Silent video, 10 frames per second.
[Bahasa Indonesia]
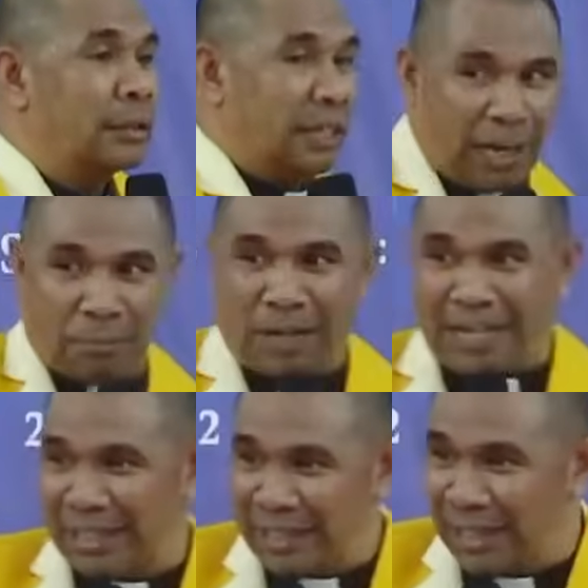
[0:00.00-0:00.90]
Dalam
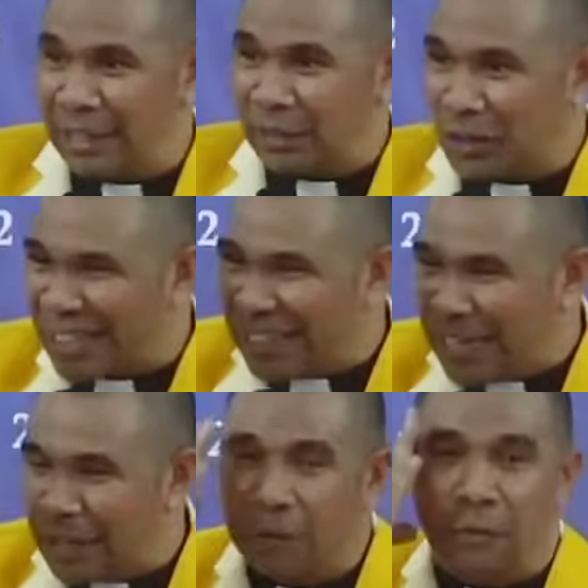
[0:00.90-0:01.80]
kaitan dengan itu
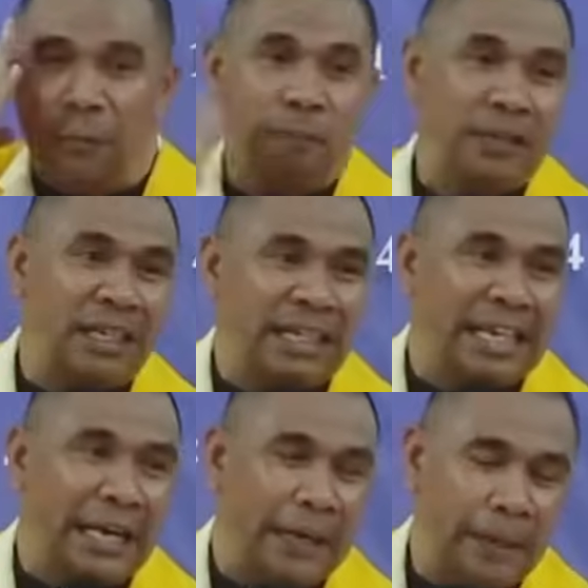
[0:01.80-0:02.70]
ketiga dulu,
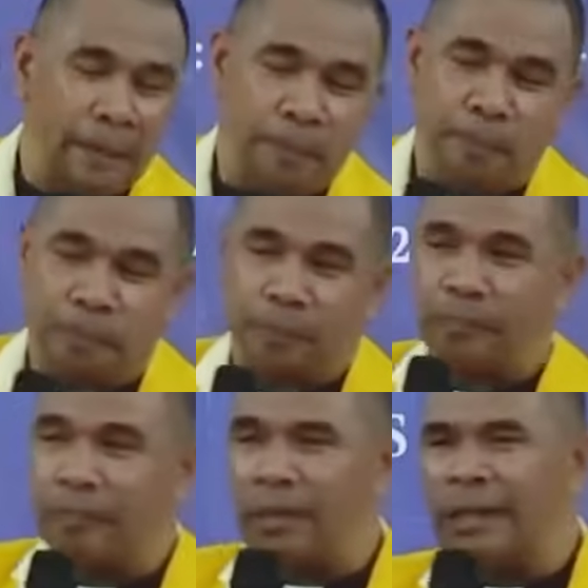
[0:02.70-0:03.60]
ketiga
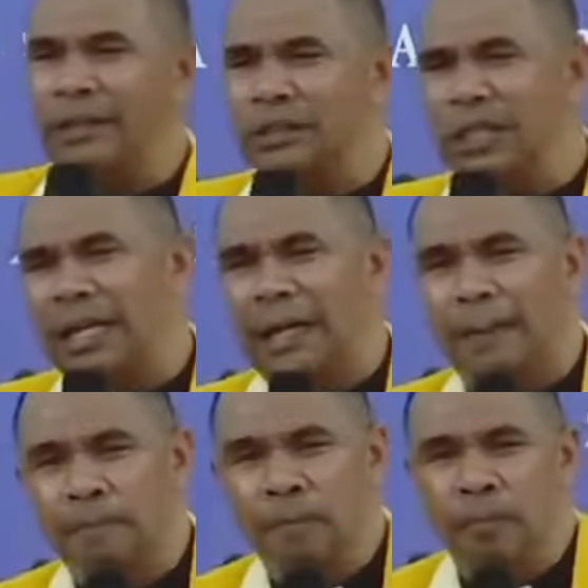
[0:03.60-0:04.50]
Saudara,
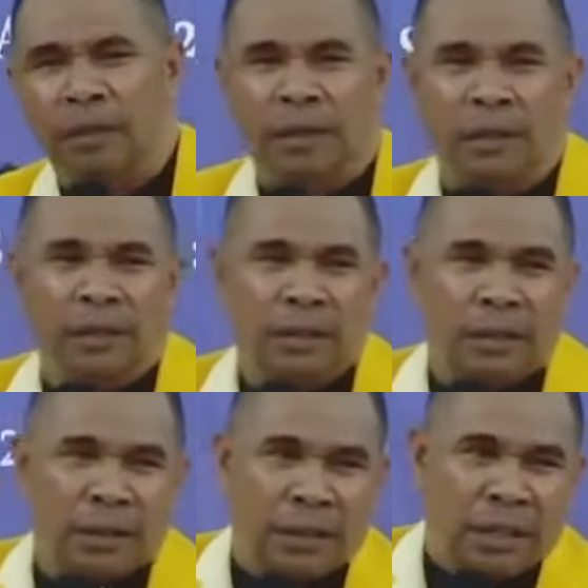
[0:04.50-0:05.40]

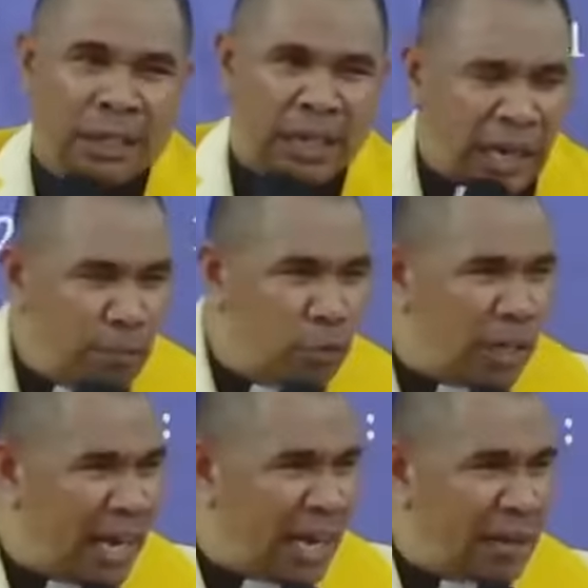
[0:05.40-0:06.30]

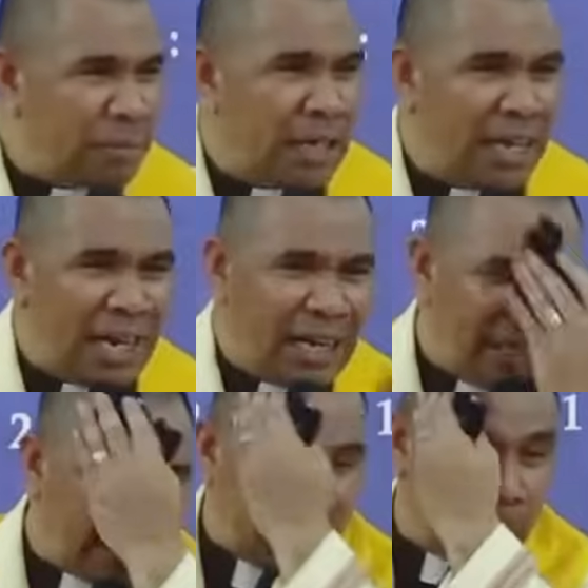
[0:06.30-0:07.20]
kemuliaan bagi Allah
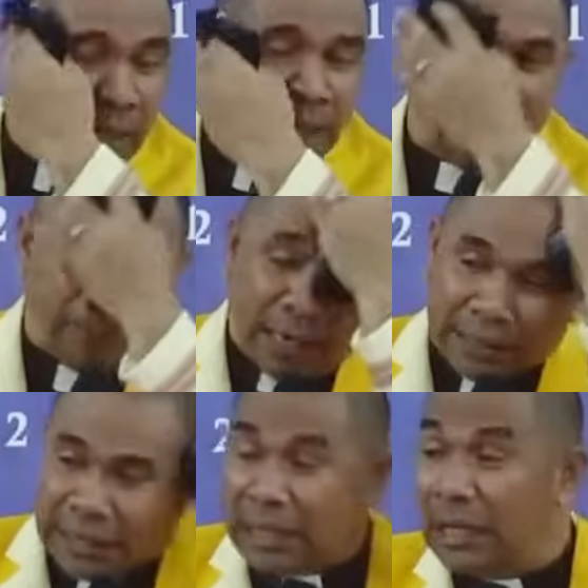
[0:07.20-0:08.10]
di tempat yang maha
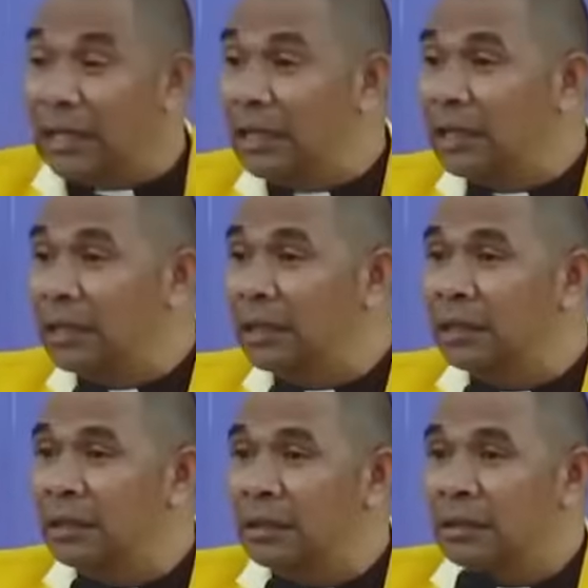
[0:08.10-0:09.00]
tinggi.
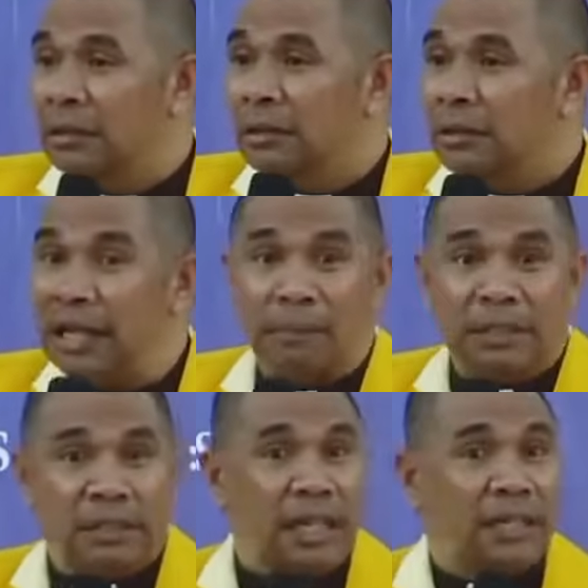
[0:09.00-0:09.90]
Damai
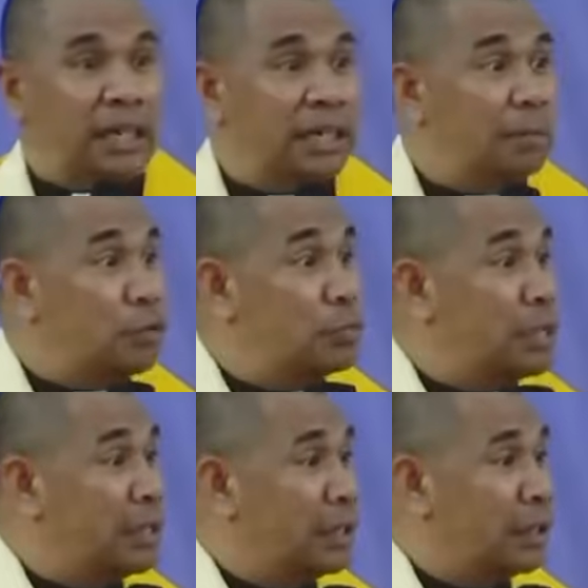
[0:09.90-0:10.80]
sejahtera di
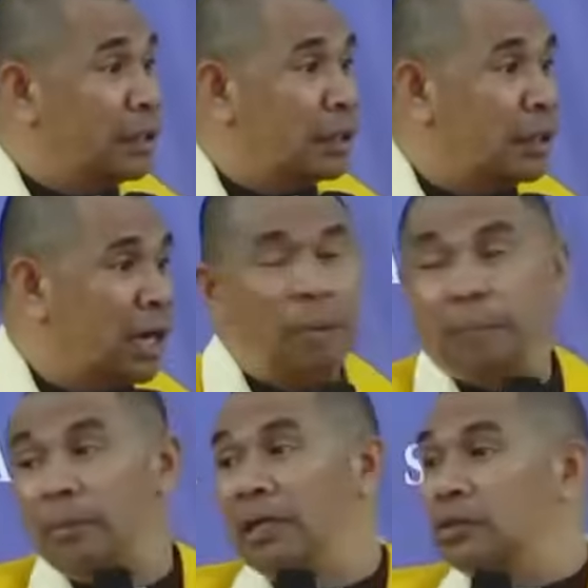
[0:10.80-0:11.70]
bumi.
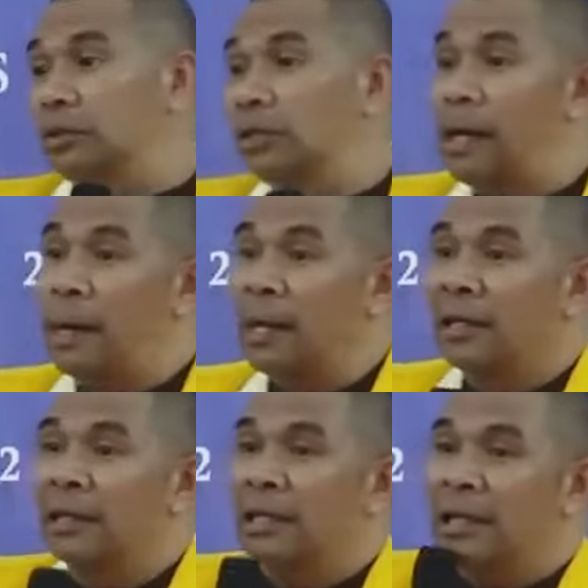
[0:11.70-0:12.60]
Apa maksudnya?
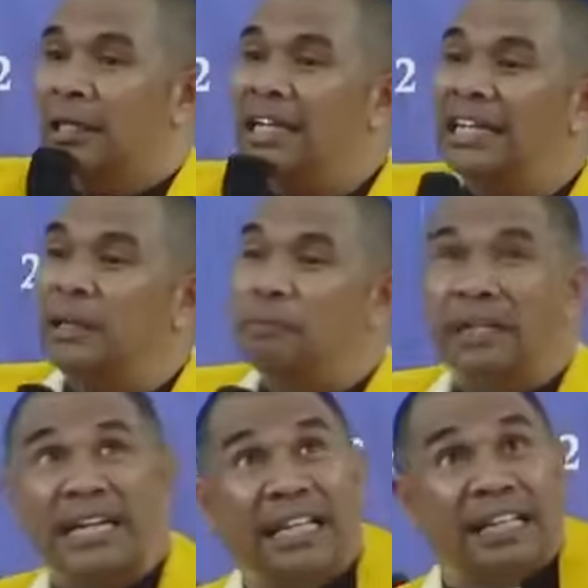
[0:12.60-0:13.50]
Ini
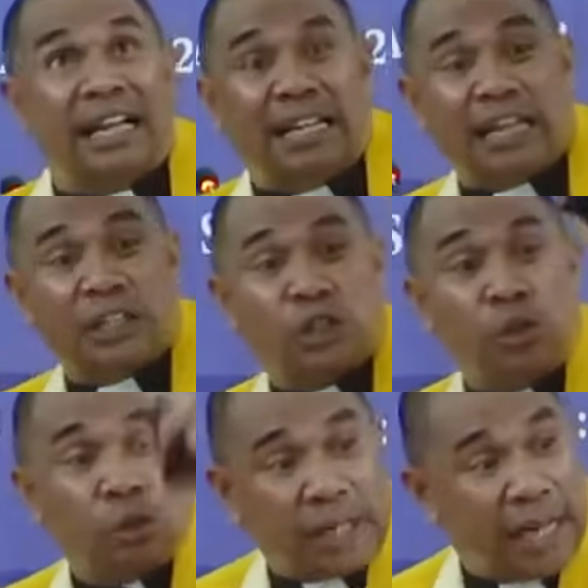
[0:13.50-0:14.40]
berita dari
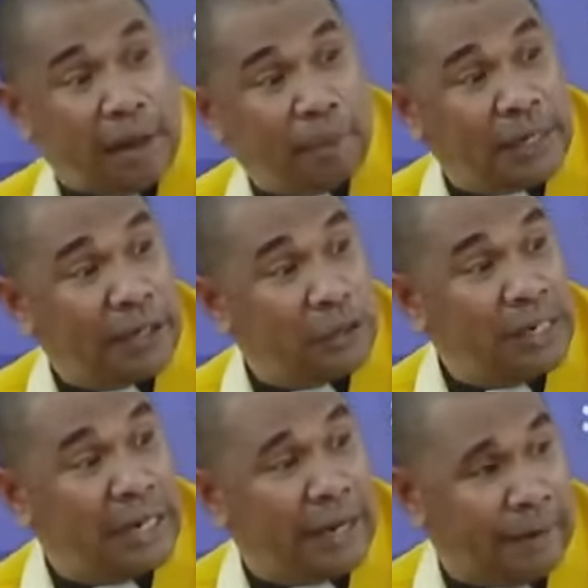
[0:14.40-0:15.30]
surga bagi
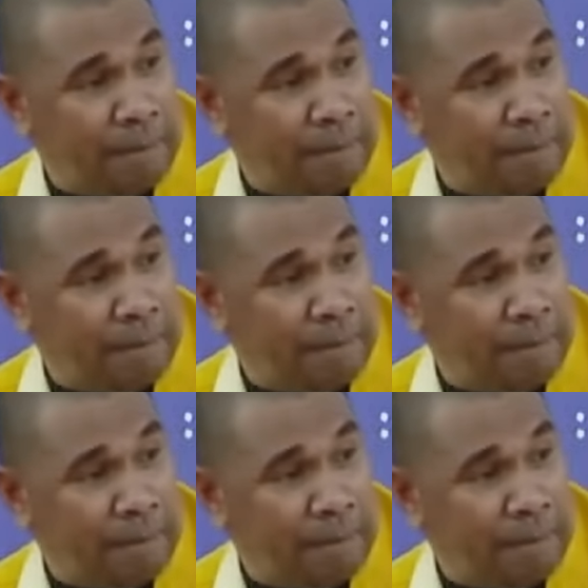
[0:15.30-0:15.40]
dunia.